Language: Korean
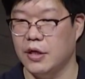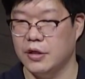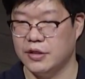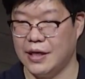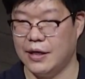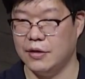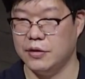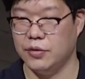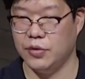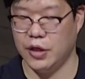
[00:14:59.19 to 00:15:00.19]

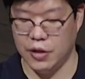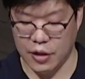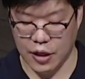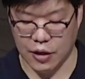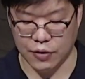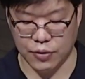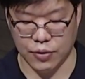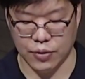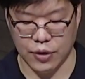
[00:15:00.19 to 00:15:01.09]
사랑으로 인내하고